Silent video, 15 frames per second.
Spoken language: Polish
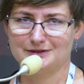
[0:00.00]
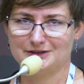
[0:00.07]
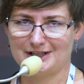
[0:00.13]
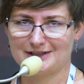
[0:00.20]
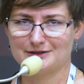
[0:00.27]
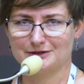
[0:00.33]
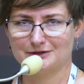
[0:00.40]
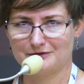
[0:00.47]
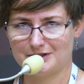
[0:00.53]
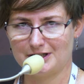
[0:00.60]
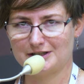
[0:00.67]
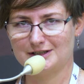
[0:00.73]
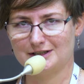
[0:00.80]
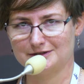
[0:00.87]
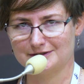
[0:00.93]
czas od
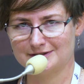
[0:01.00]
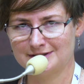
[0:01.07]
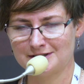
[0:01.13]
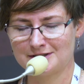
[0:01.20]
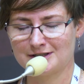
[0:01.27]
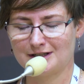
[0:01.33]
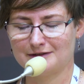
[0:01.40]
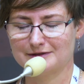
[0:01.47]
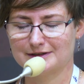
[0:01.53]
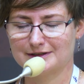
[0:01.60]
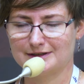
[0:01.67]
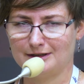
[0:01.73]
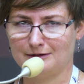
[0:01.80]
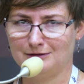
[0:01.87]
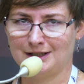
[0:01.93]
września do stycznia,
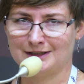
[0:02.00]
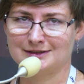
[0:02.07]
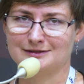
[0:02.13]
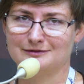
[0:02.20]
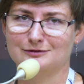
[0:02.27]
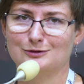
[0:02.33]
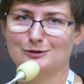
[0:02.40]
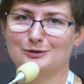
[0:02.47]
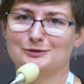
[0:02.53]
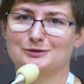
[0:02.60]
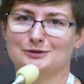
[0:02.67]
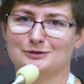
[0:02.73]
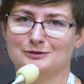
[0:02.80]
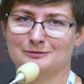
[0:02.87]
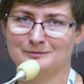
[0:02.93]
więc akurat w
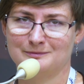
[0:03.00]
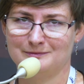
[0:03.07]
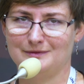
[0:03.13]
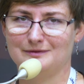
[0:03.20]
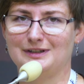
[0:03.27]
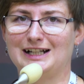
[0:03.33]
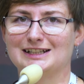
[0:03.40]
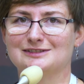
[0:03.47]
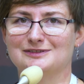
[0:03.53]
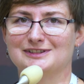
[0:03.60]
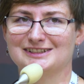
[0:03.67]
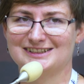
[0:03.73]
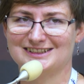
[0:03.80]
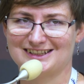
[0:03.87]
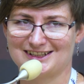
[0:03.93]
grudniu
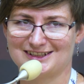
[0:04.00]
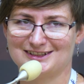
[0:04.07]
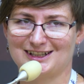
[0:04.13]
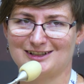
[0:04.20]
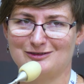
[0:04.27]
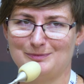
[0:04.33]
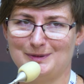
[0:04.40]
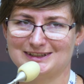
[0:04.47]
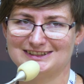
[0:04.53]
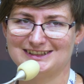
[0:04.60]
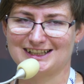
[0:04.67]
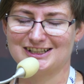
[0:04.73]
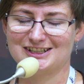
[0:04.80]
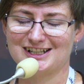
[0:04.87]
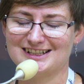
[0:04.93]
Adwent też tak wypadł
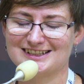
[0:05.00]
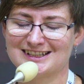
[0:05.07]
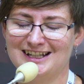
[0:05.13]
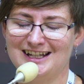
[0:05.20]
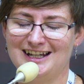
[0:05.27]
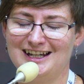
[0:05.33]
taki czas.